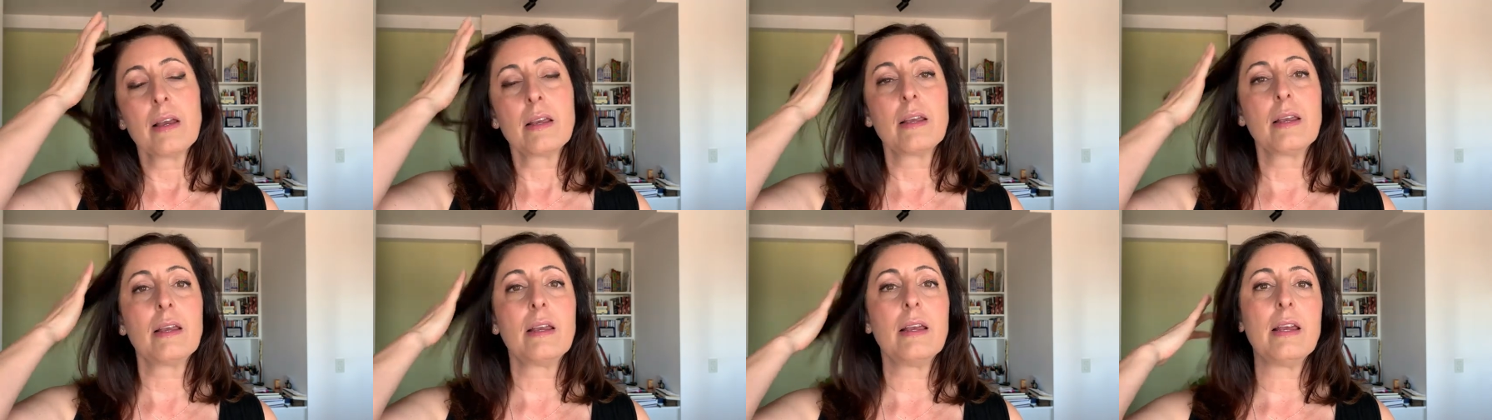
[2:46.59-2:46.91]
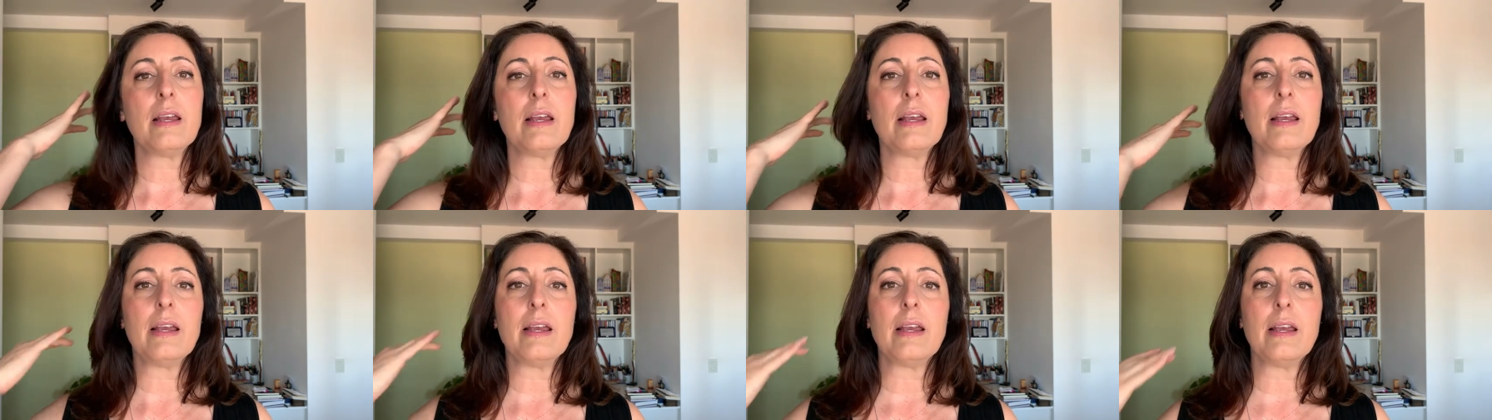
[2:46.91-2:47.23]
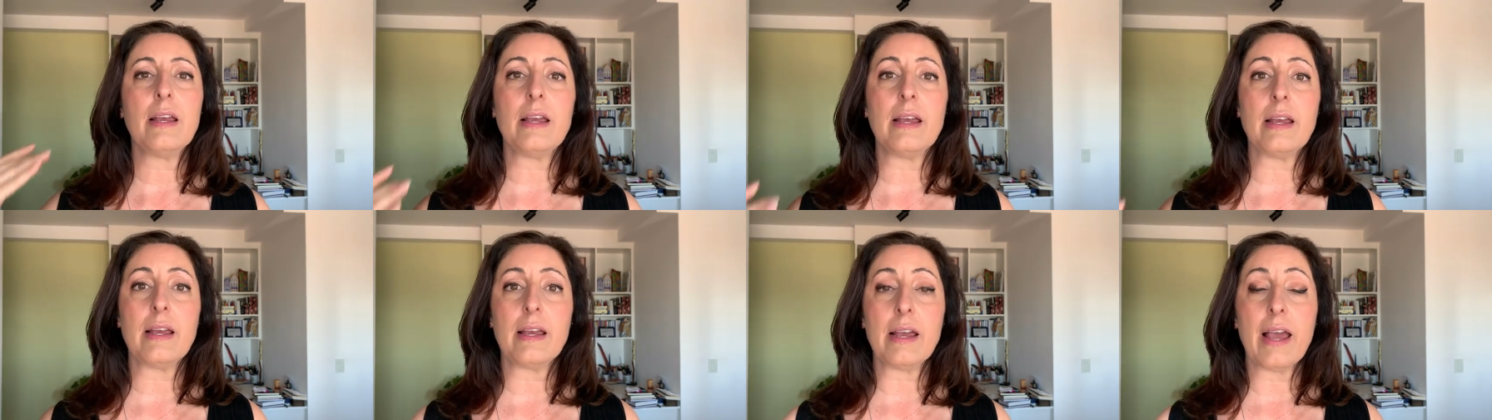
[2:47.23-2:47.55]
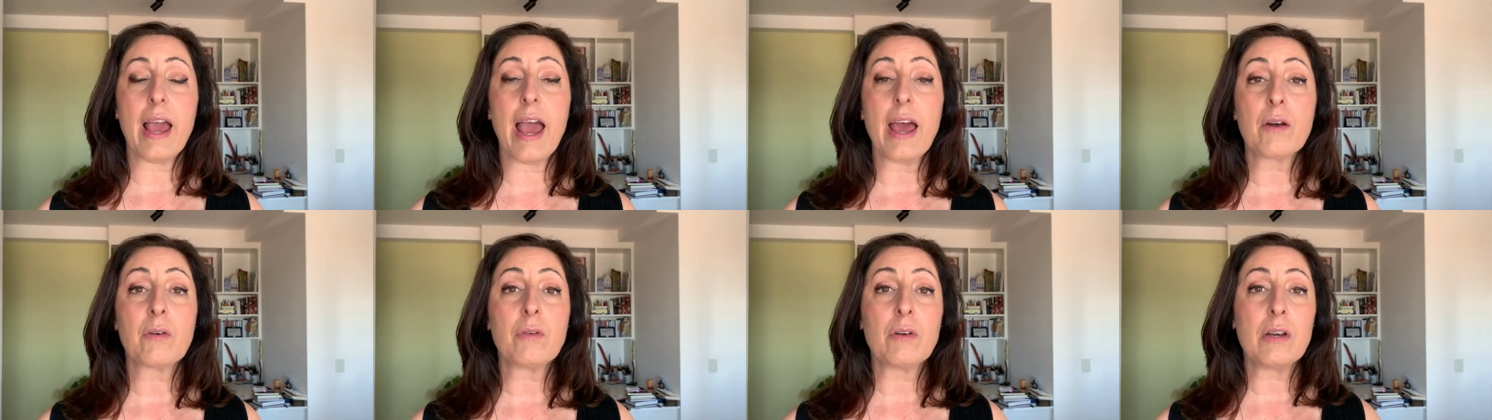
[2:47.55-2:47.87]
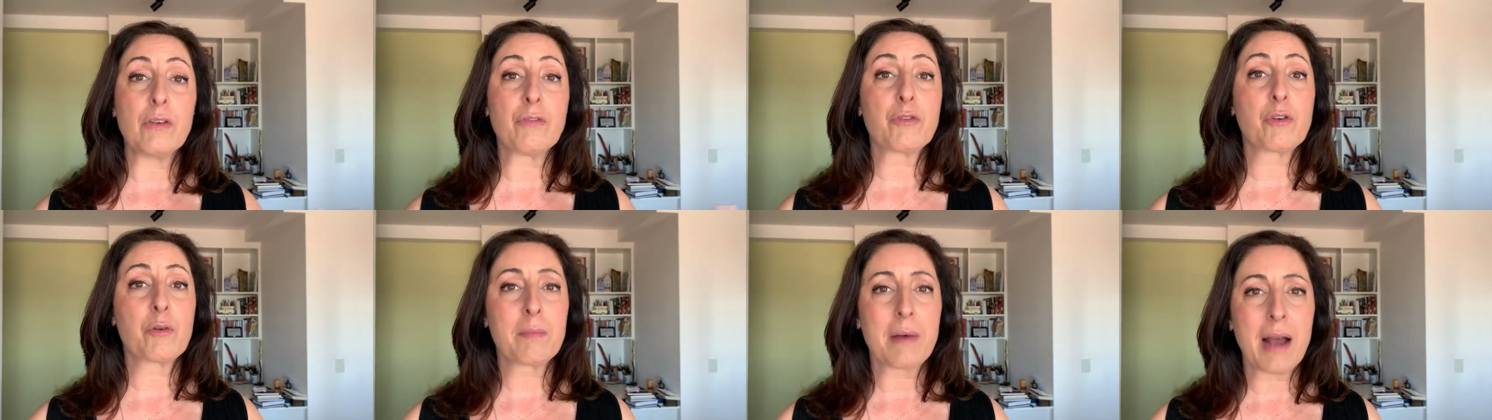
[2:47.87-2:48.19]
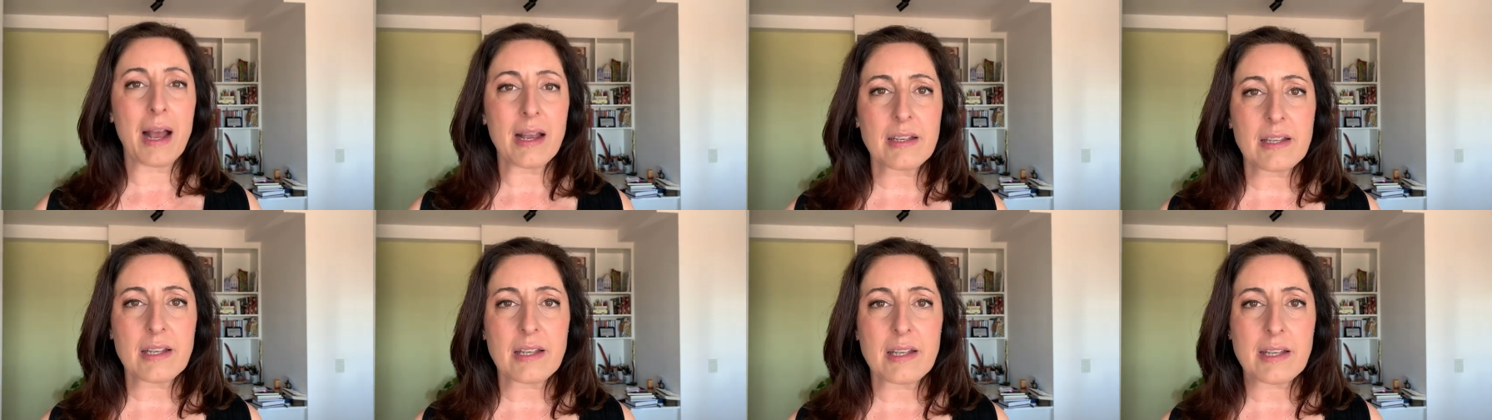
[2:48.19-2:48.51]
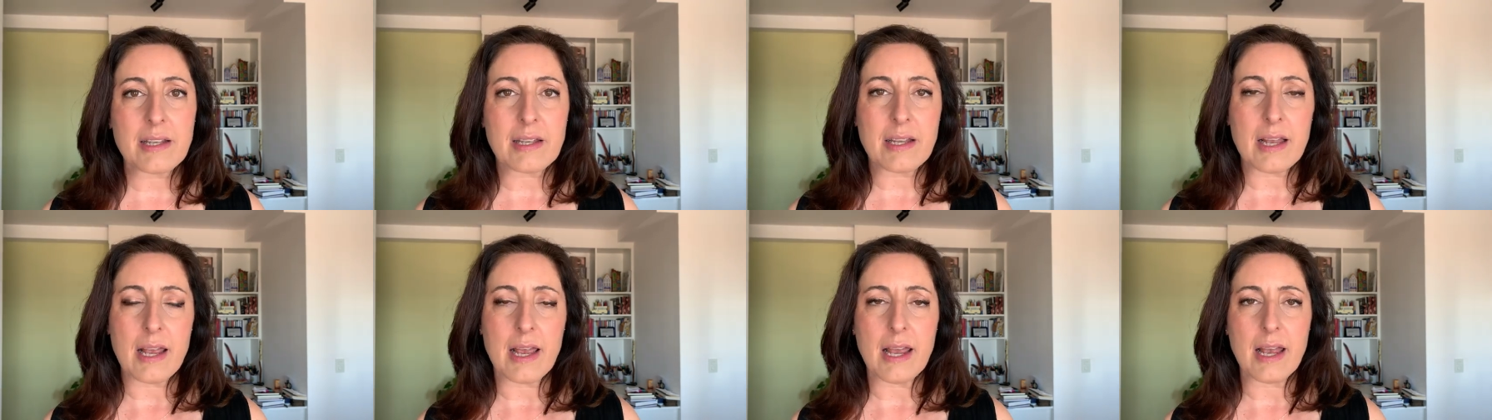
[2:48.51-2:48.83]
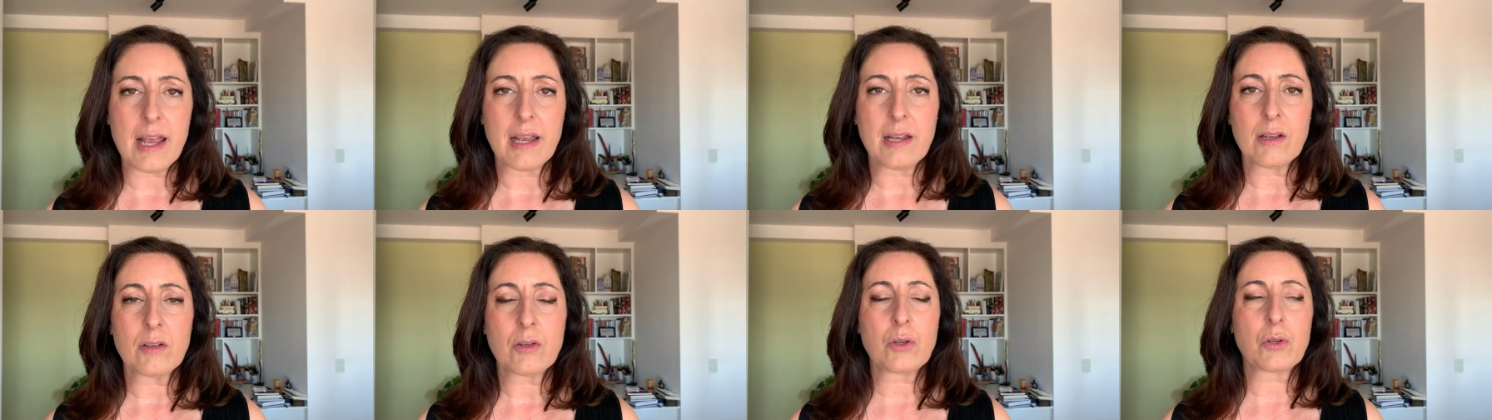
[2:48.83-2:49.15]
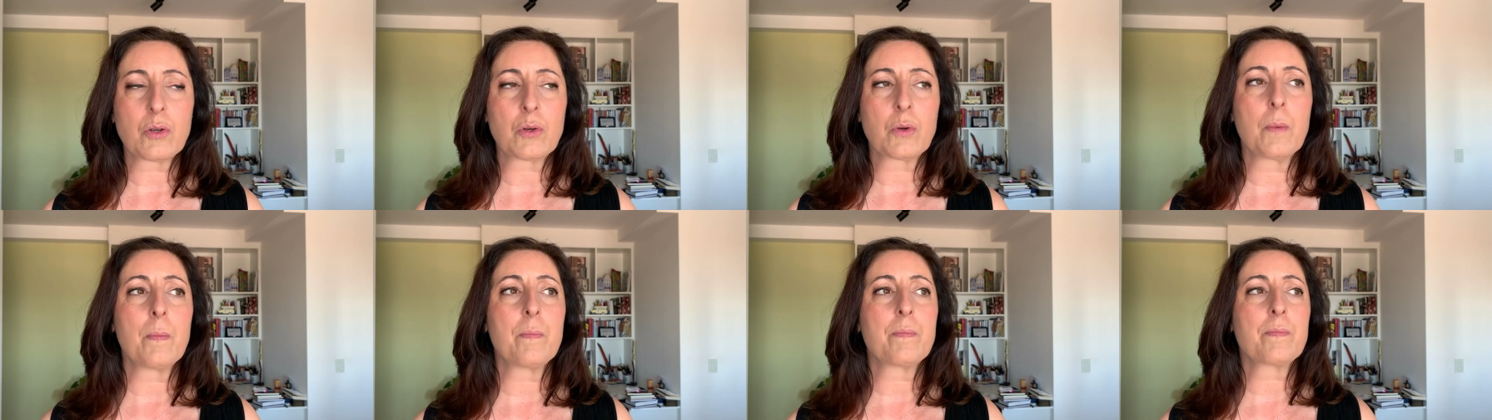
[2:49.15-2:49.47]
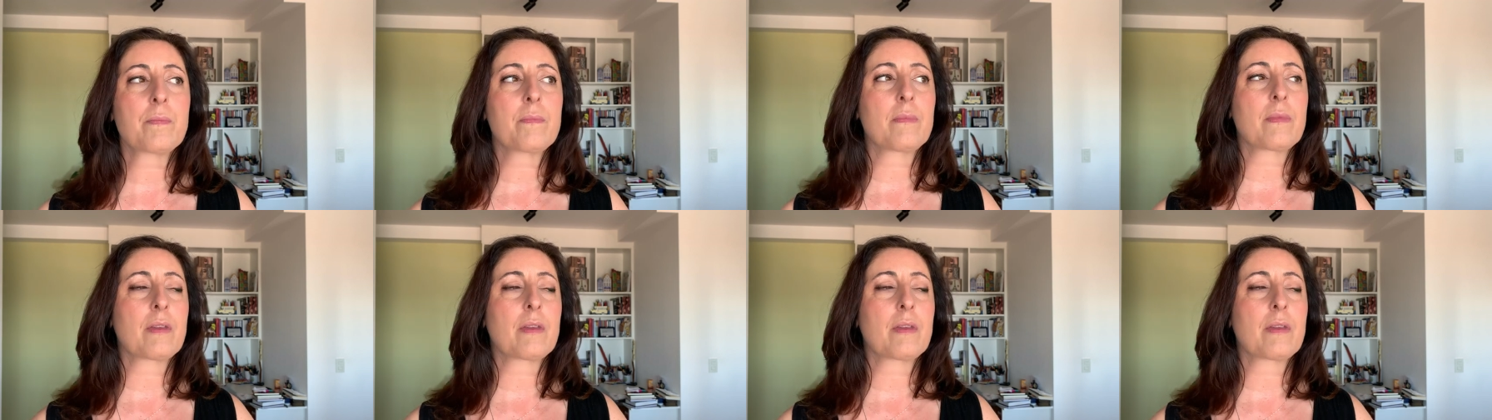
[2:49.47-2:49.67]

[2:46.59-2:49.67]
que era um livro mais extenso,